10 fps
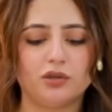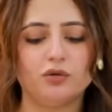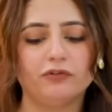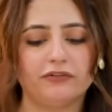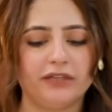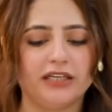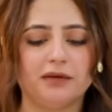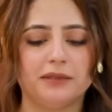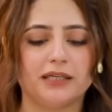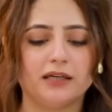टू फिफ्टी
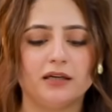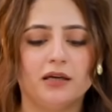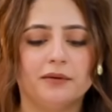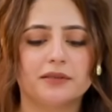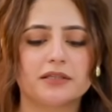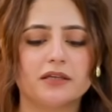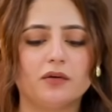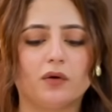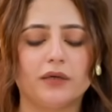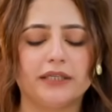का मिला तो इसकी
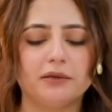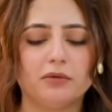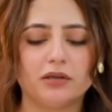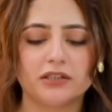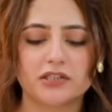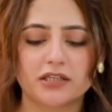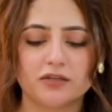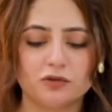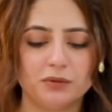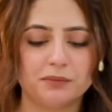क्वालिटी बहुत अच्छी है
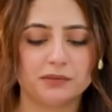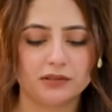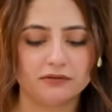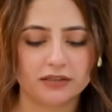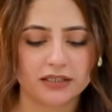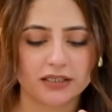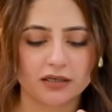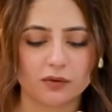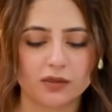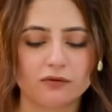जो भी पर्ल वर्क
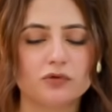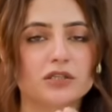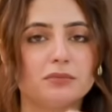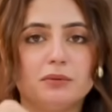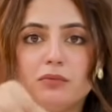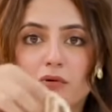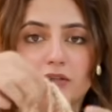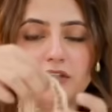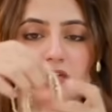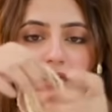किया हुआ है वो सब भी
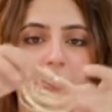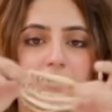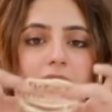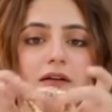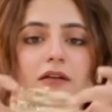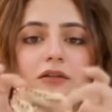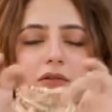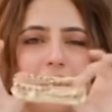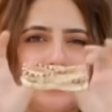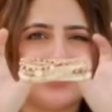बहुत अच्छा है तो
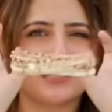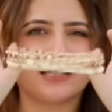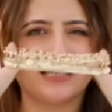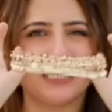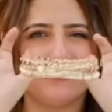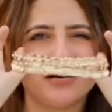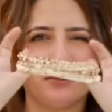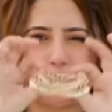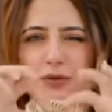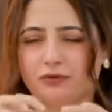ये ये वाला
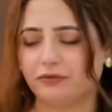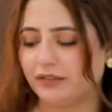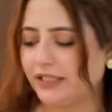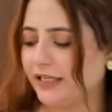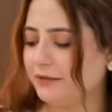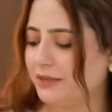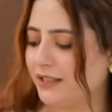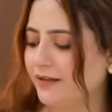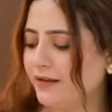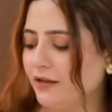मेरे को टू फिफ्टी का ही
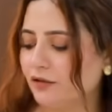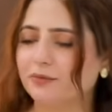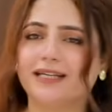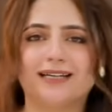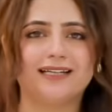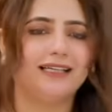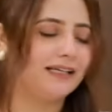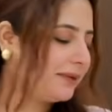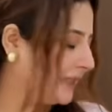मिला है तो मैंने कहा ठीक है